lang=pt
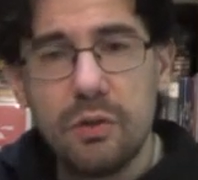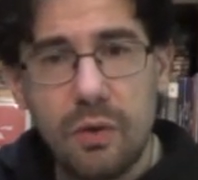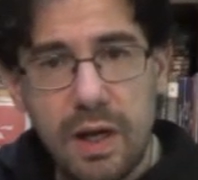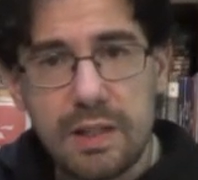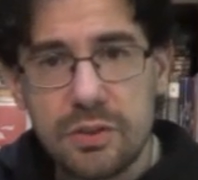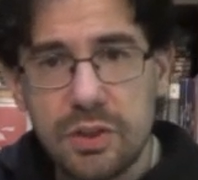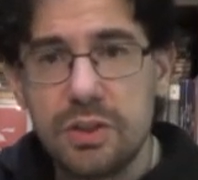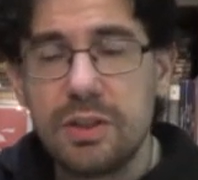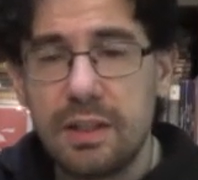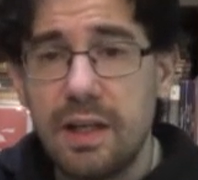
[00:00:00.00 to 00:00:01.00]
No caso, a
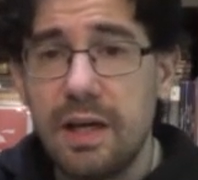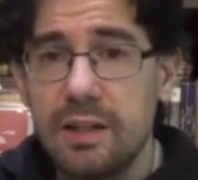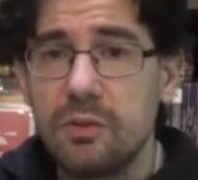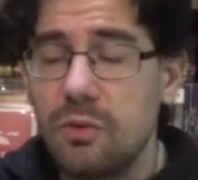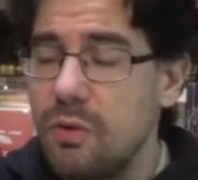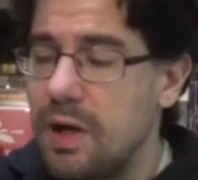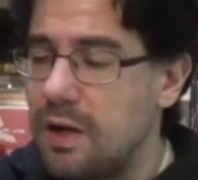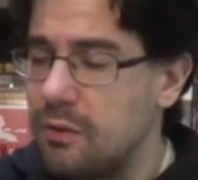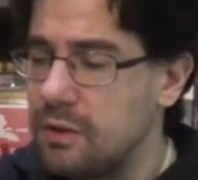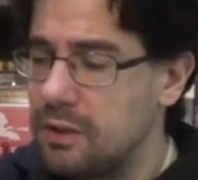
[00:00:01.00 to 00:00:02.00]
gente está na era
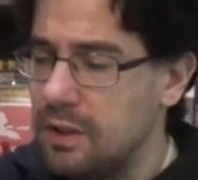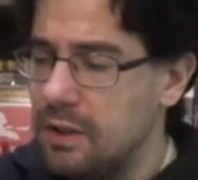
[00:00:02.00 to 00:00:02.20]
Tokugawa,